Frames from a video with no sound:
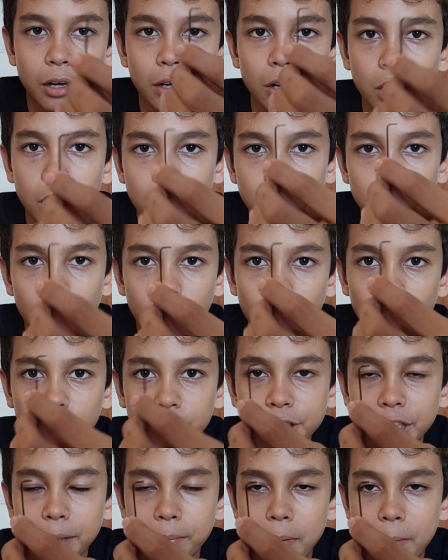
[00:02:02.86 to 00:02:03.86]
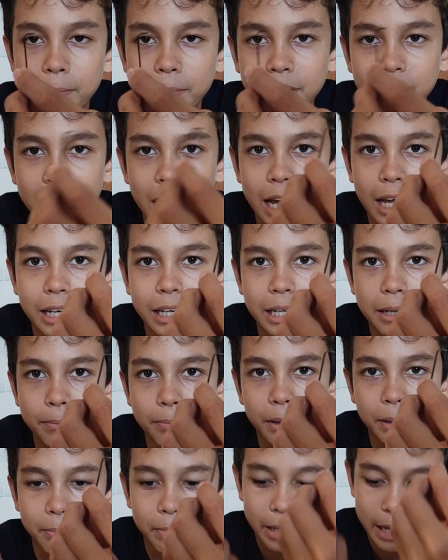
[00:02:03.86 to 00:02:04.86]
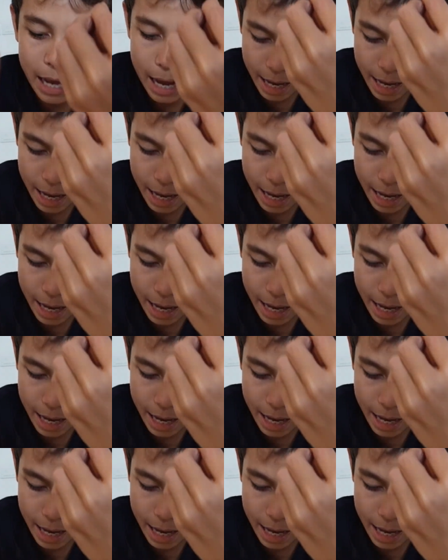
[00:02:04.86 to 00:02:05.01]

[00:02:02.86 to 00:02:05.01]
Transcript: แล้วเราค่อยใช้แบบนี้ท่านี้เปิดไม่